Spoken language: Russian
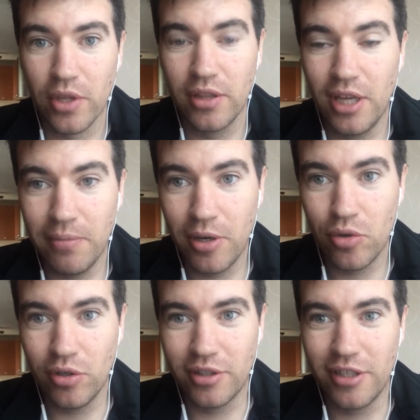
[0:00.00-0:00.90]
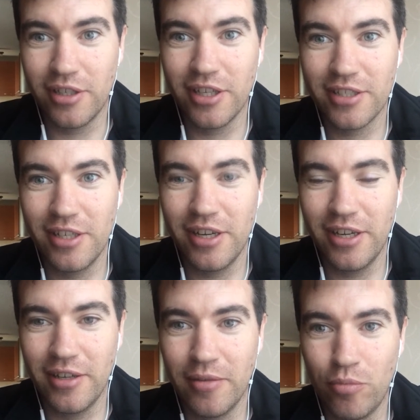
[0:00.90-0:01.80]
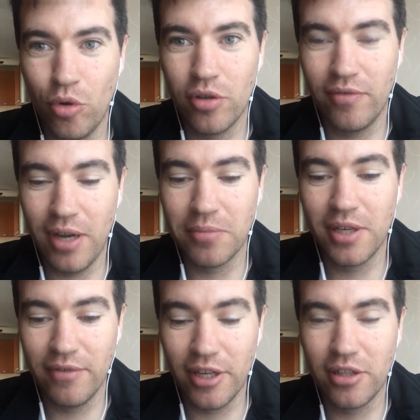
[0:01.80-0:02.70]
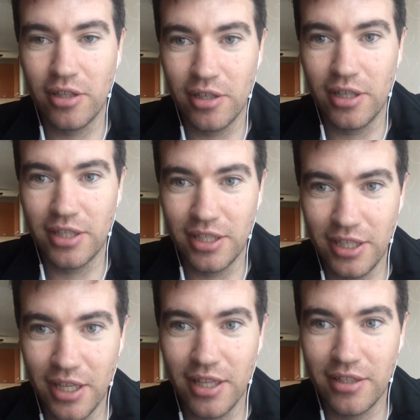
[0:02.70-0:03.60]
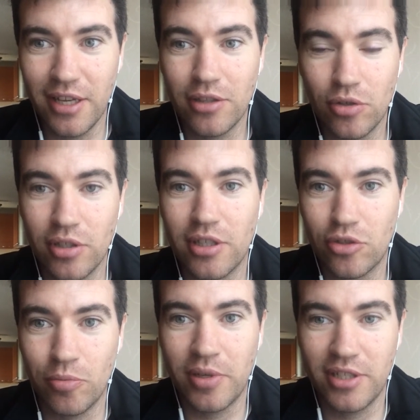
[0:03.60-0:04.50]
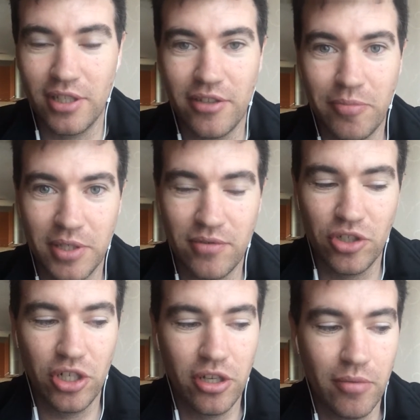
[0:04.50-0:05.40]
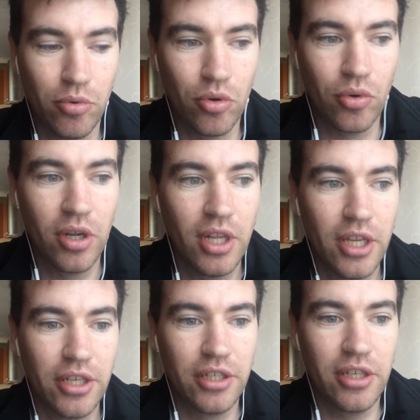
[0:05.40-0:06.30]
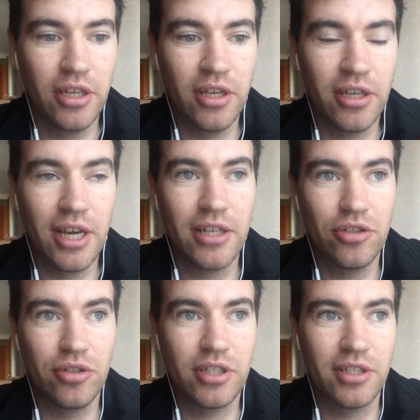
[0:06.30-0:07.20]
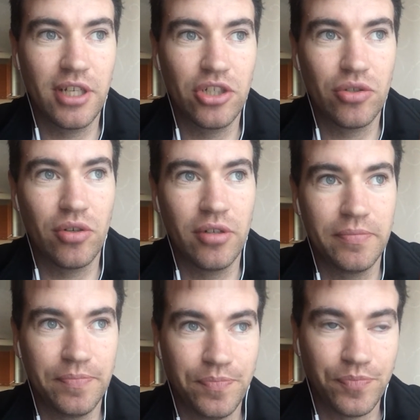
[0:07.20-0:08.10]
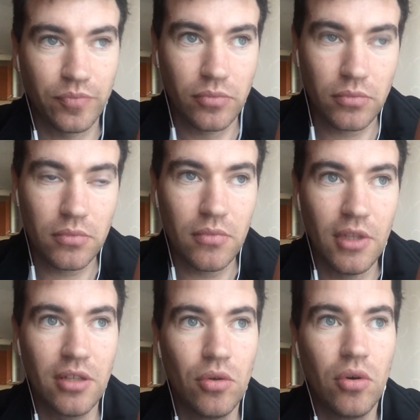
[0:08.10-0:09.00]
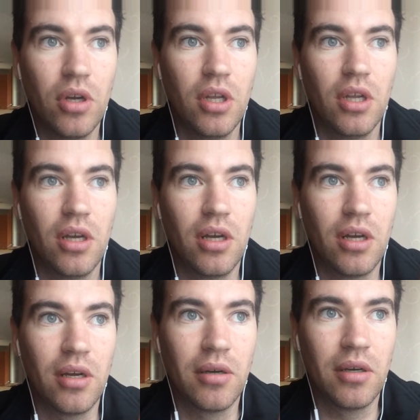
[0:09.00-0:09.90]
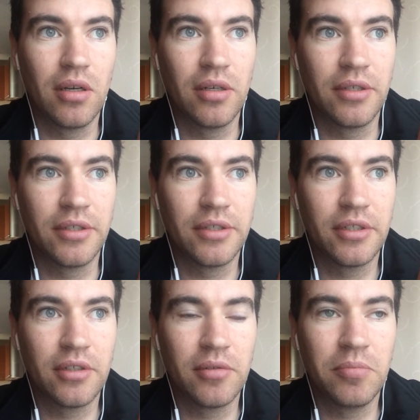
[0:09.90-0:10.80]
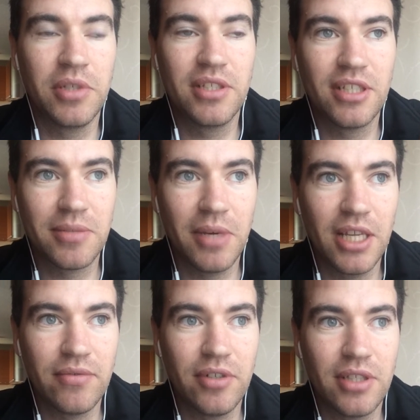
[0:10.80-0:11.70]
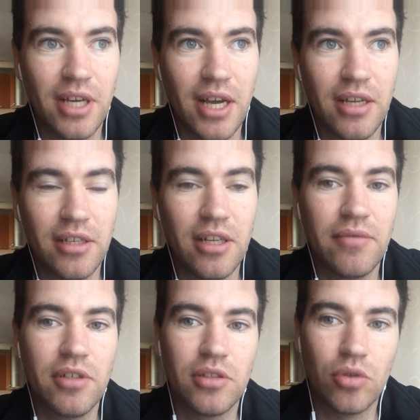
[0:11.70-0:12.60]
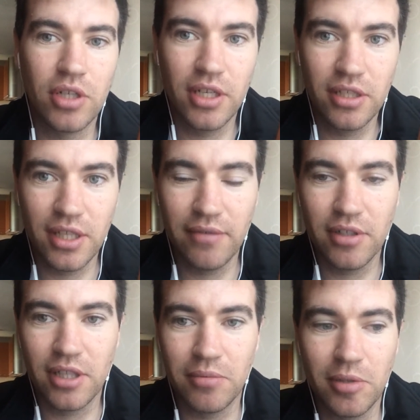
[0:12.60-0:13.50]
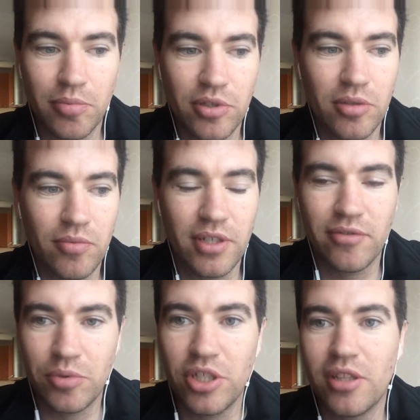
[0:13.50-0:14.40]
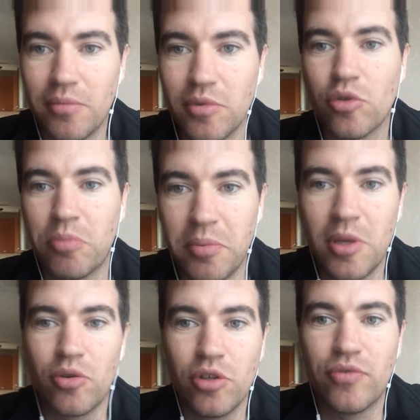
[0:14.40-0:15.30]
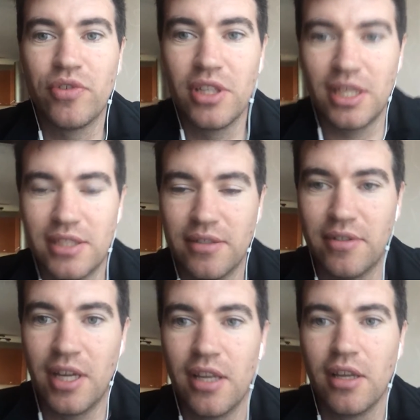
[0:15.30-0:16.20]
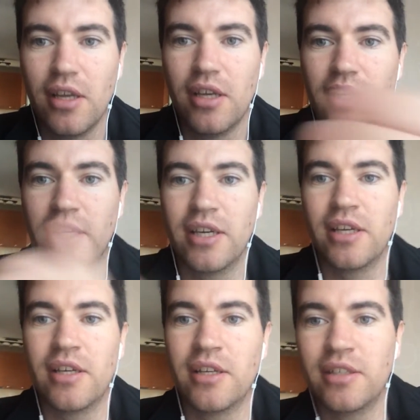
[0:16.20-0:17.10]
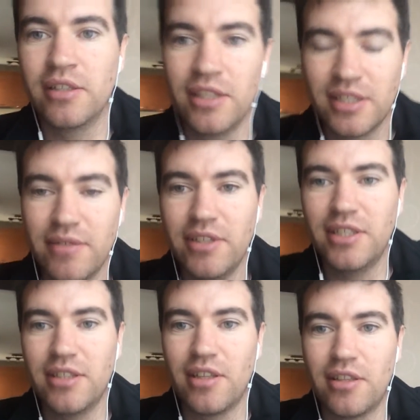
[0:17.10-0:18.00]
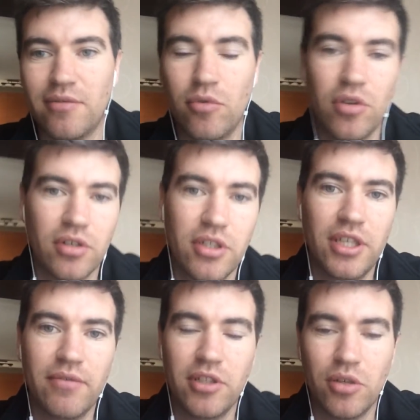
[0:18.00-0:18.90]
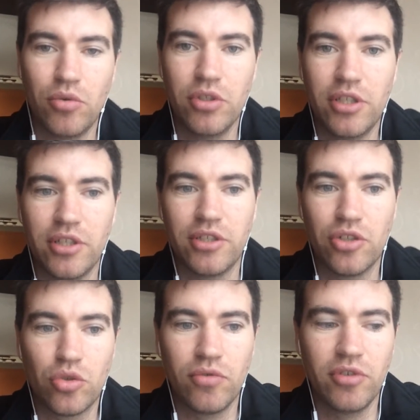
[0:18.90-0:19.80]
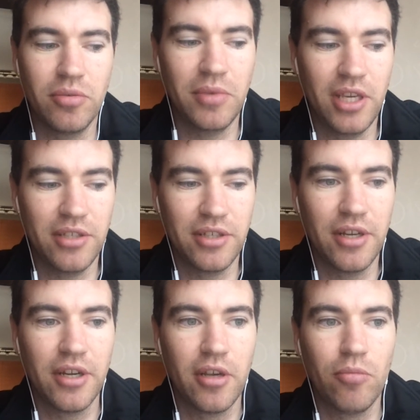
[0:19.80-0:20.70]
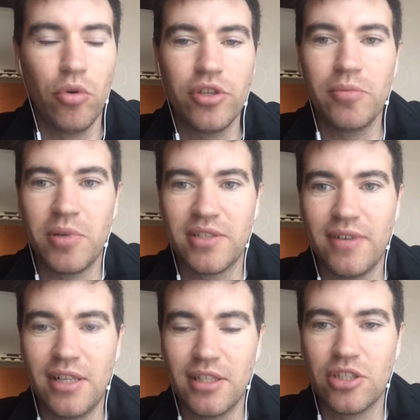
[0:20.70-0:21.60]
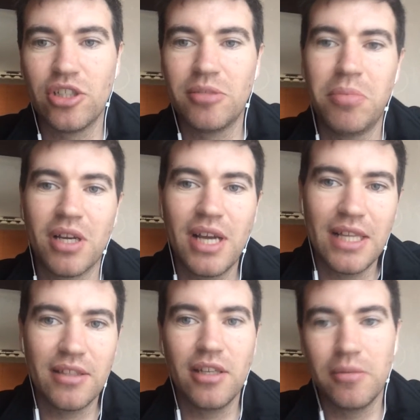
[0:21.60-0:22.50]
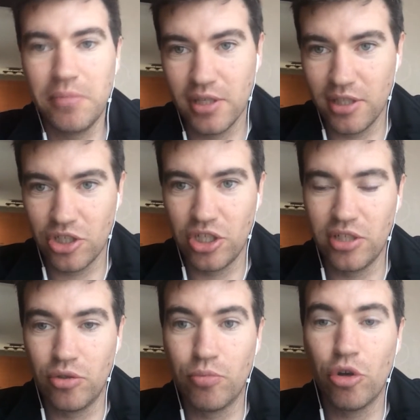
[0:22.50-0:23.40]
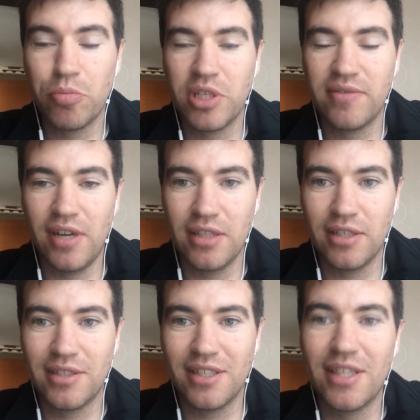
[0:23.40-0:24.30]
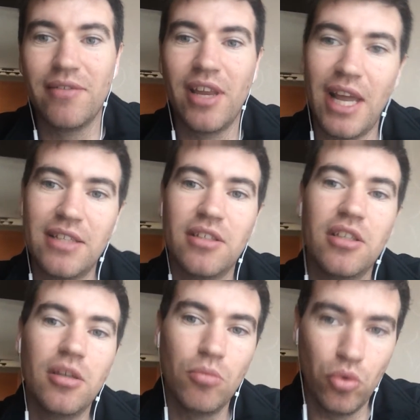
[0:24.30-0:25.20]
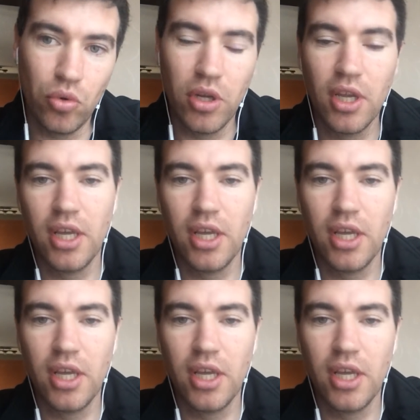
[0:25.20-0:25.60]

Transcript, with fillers: Наоборот, если э, Бог вам говорит это делать, да, то это сто процентов посвящение Богу. И я хочу сказать, что, ну, Э, бизнесмен вы, да, или вы только недавно там, допустим, у вас вообще там, ну, к примеру, нет финансов, да, э, не зависит от того, где вы находитесь и что вы имеете. Бог не призвал нас жить богатой или бедной жизнью. Бог призвал нас доверять Ему.